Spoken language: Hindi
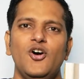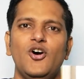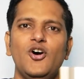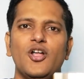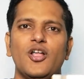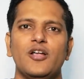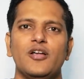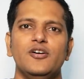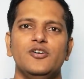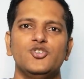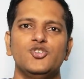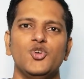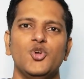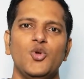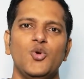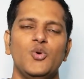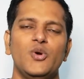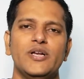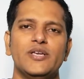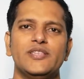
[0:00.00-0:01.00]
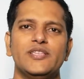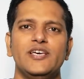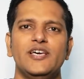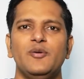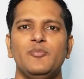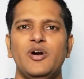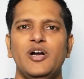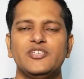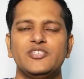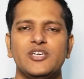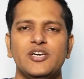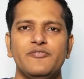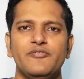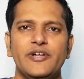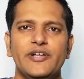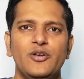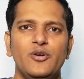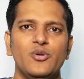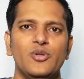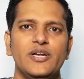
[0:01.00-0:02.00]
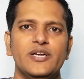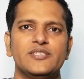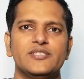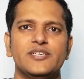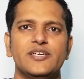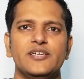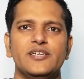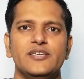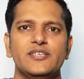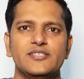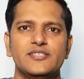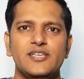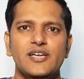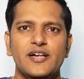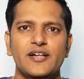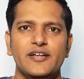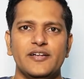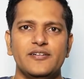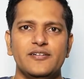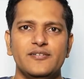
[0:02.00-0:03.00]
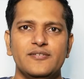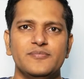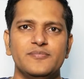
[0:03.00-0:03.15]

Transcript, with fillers: और शुरू करते हैं हम आज का वीडियो लेट्स गेट स्टार्टेड